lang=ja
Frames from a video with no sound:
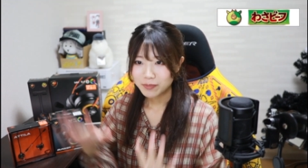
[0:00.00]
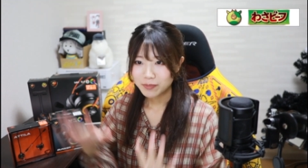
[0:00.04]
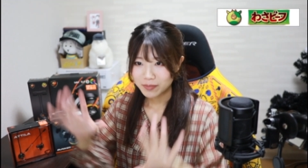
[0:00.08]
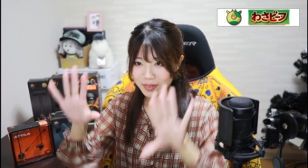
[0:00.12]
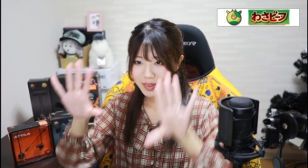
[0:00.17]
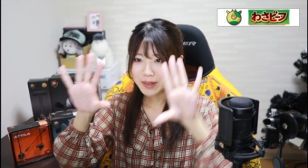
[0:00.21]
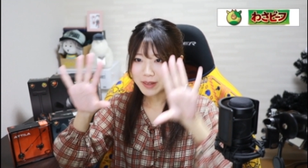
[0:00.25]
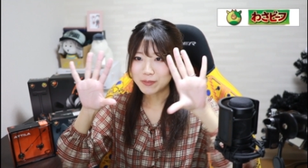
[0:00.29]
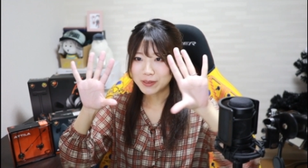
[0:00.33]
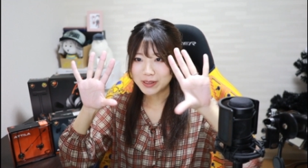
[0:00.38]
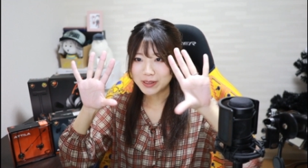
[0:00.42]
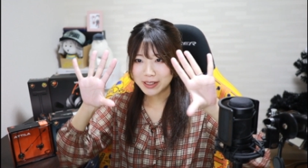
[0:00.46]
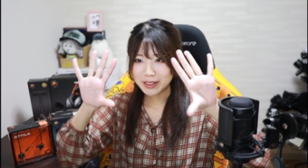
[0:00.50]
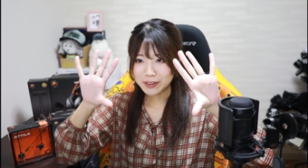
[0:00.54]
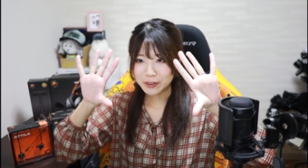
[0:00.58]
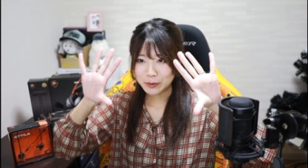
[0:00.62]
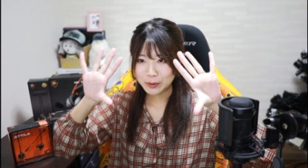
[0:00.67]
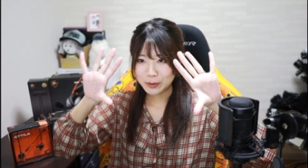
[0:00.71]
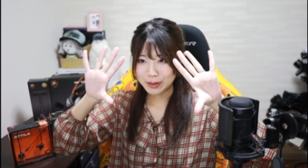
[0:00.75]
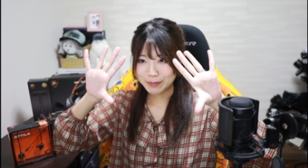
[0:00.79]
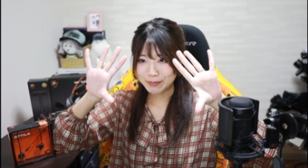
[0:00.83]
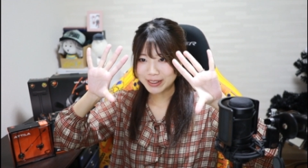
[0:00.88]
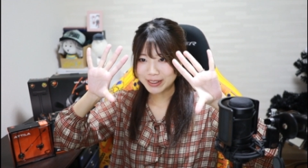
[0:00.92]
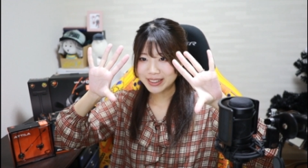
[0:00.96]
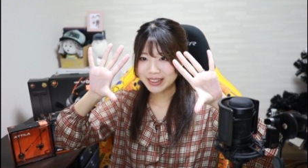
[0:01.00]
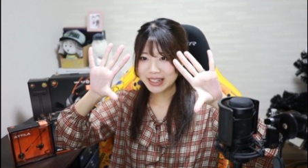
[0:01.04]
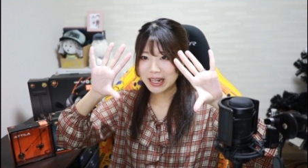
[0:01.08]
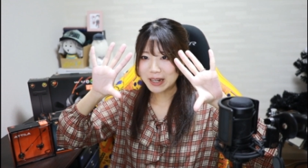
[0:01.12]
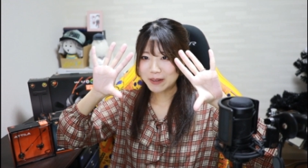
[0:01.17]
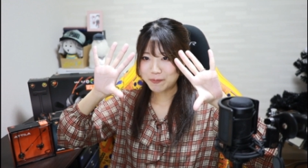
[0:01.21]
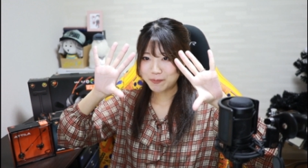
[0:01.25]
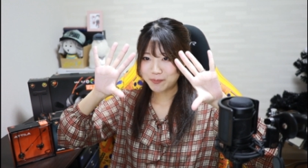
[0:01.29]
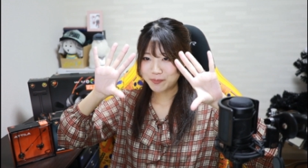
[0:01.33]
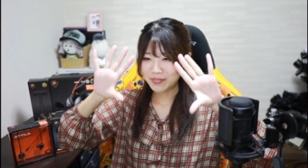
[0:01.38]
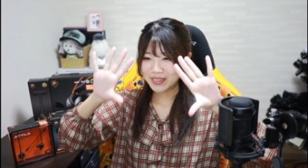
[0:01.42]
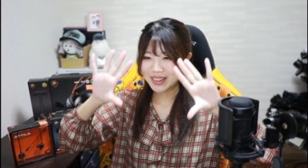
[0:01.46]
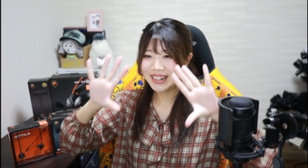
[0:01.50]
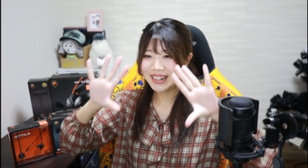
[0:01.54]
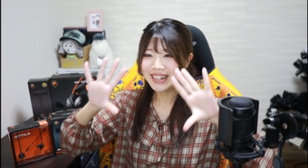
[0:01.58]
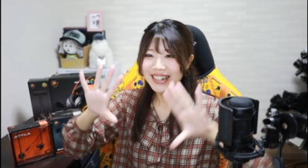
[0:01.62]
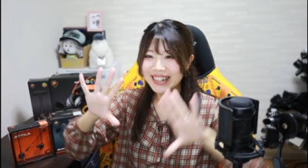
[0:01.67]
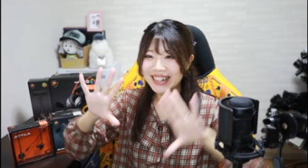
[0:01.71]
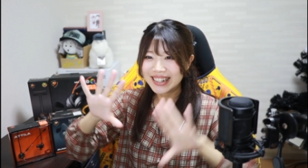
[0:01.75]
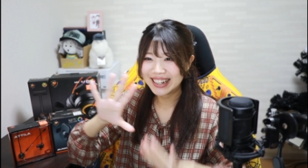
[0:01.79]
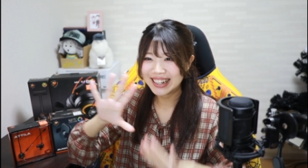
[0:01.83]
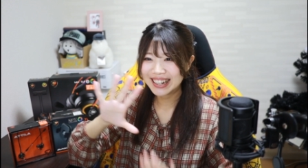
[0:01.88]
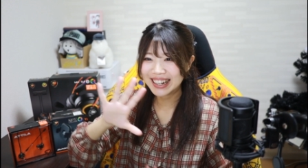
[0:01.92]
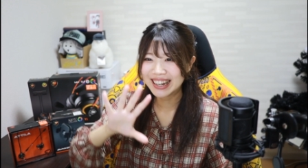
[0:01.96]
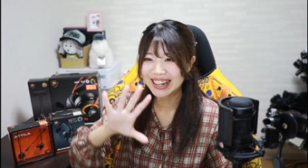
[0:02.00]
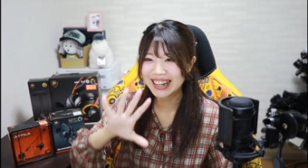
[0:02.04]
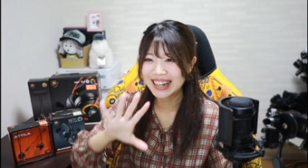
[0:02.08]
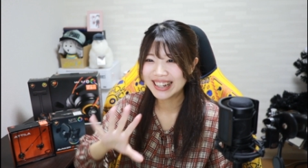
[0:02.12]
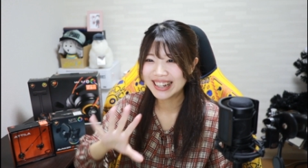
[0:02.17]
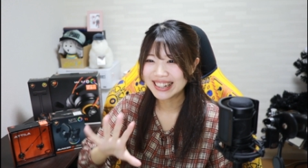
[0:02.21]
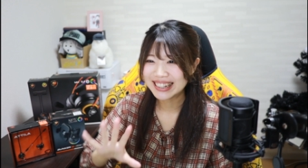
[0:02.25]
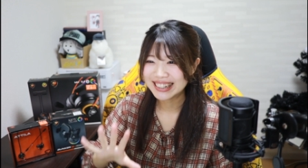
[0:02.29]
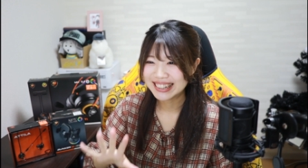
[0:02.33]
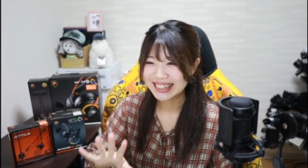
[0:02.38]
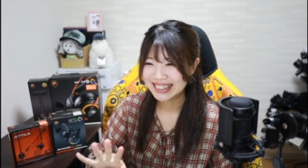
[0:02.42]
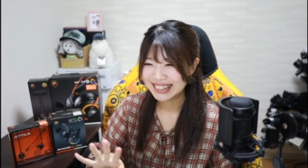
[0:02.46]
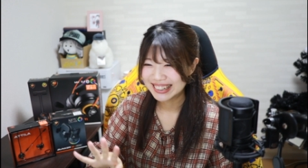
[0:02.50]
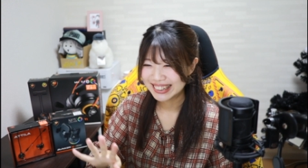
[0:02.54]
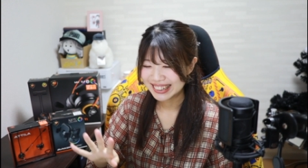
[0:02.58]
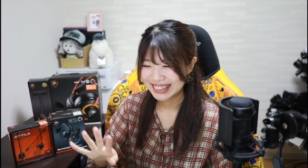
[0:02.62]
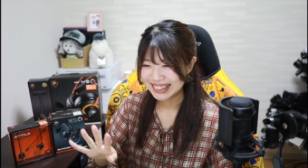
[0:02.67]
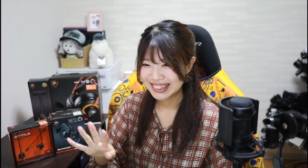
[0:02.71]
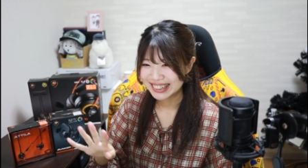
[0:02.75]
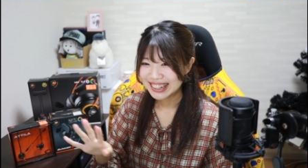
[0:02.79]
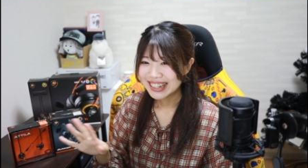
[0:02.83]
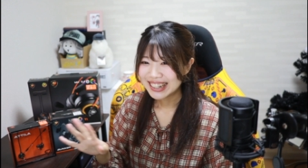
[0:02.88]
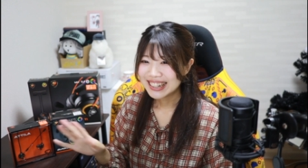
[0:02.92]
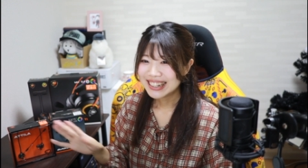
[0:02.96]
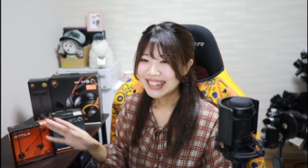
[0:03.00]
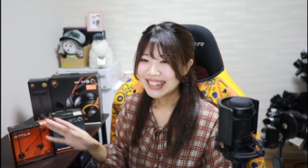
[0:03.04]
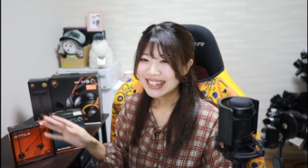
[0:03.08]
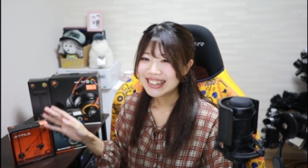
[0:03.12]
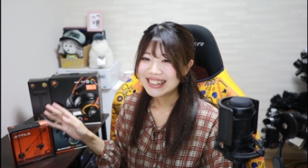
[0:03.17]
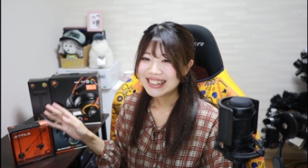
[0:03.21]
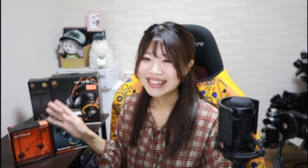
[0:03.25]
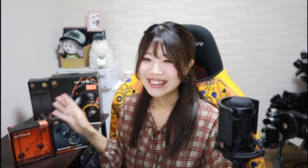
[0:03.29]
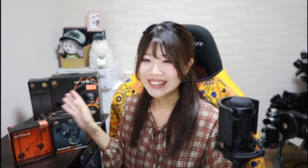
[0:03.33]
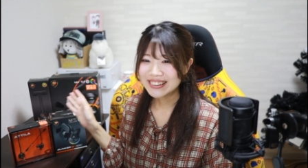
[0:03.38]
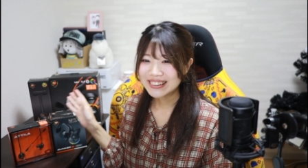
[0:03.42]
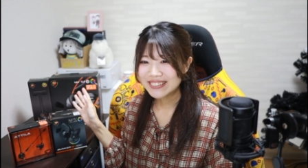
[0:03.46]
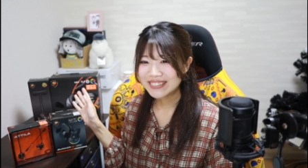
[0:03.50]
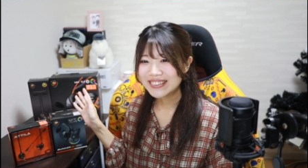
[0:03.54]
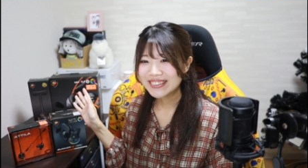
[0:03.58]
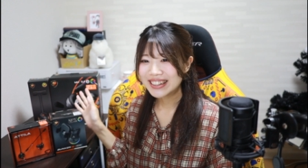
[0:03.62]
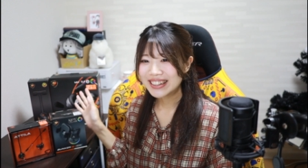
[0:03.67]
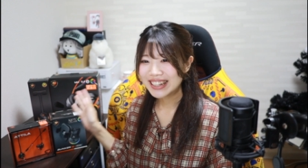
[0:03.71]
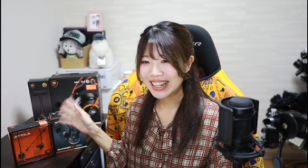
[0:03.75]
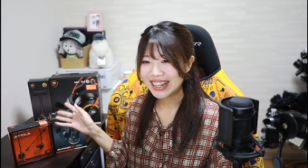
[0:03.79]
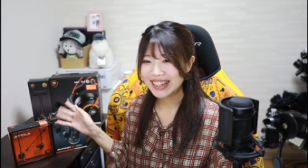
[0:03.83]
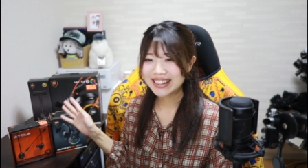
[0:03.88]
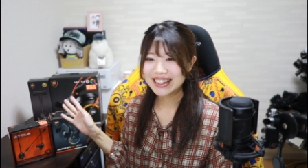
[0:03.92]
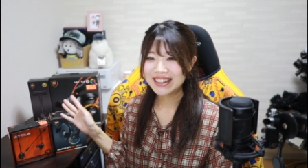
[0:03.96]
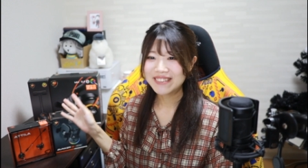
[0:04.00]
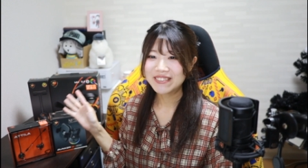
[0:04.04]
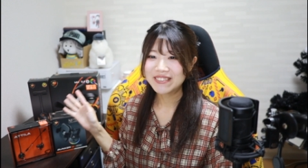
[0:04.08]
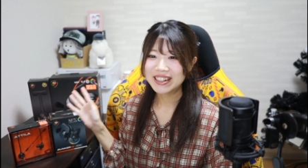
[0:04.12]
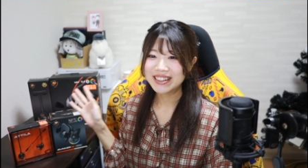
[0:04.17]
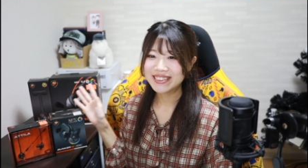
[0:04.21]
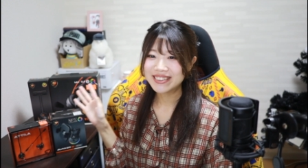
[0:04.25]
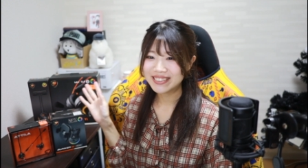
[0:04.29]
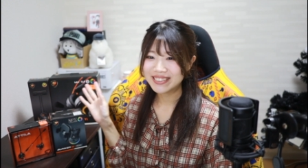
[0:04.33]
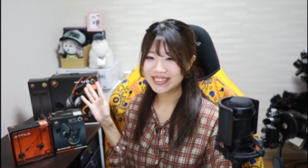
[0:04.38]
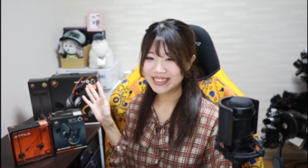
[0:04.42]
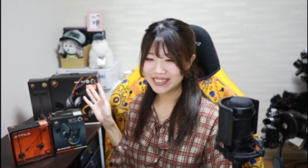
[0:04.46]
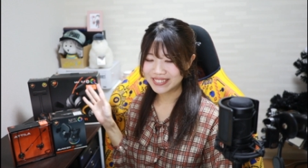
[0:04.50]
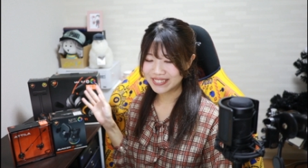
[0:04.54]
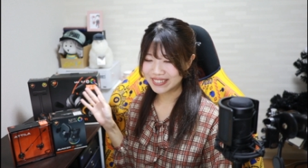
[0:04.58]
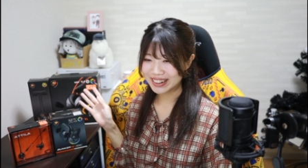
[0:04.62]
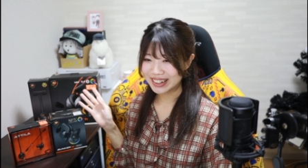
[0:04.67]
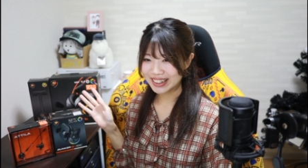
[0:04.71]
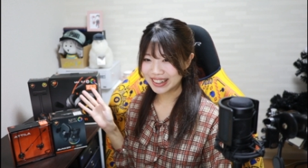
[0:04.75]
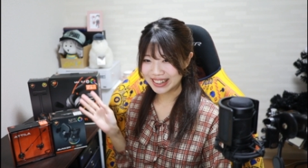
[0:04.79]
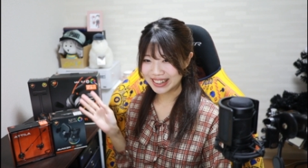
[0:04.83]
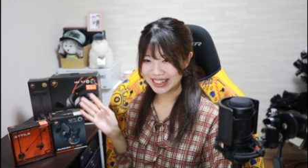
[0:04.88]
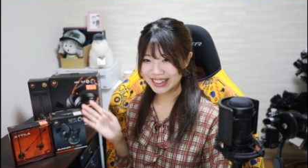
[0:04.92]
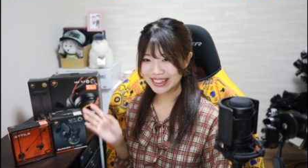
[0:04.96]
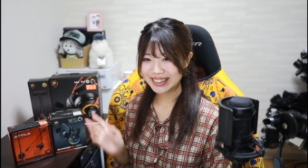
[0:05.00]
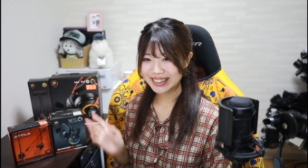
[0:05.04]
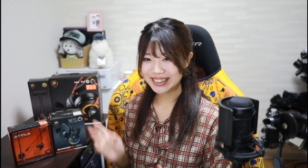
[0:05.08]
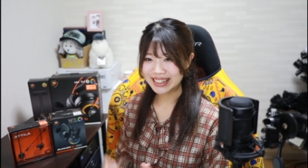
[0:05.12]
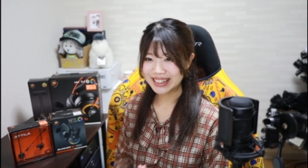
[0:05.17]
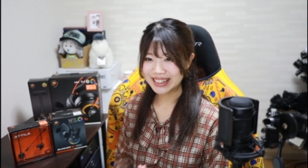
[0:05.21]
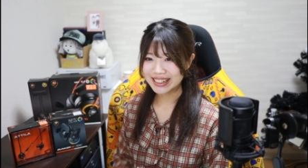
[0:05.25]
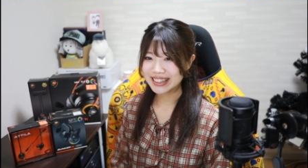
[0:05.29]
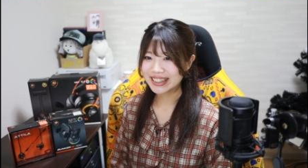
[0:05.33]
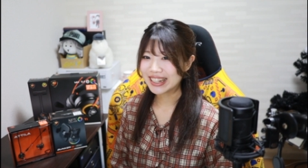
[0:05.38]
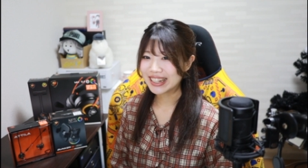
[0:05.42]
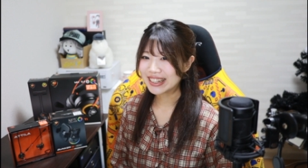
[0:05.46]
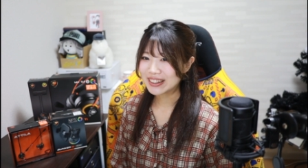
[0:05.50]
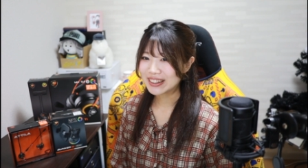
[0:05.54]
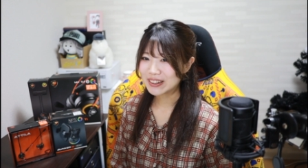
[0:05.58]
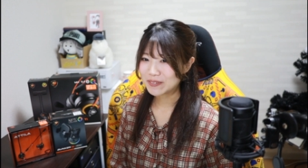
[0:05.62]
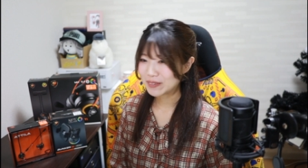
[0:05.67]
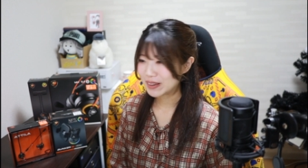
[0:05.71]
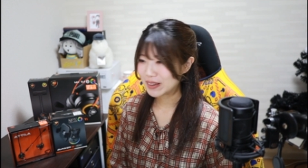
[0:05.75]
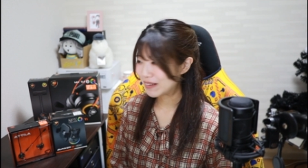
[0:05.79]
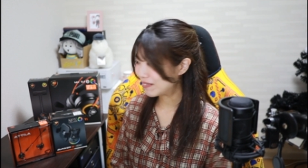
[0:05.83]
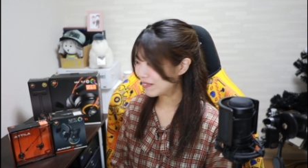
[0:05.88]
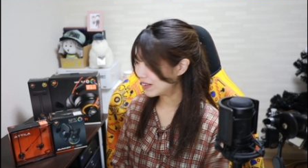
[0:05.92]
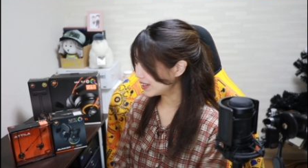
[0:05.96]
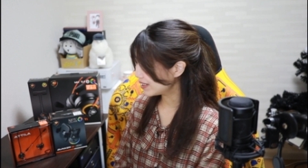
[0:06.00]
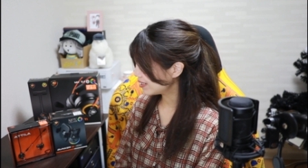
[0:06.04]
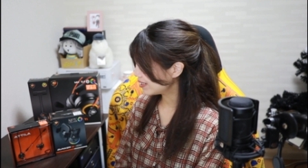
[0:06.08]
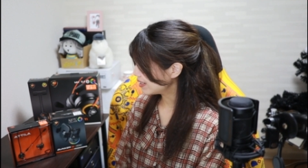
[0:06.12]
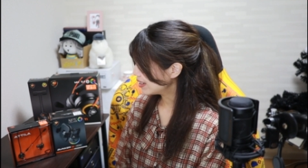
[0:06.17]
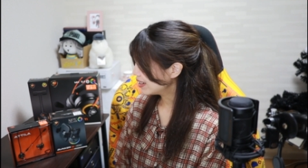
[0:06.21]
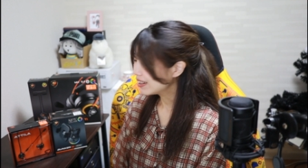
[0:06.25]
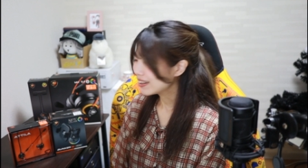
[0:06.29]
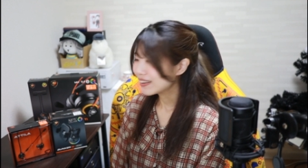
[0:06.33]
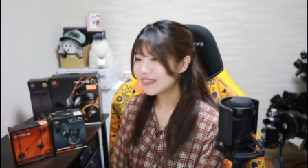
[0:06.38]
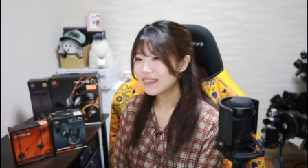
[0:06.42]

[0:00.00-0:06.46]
手もちゃんと拭きました。ということで、デバイスの紹介ね、していきたいと思います。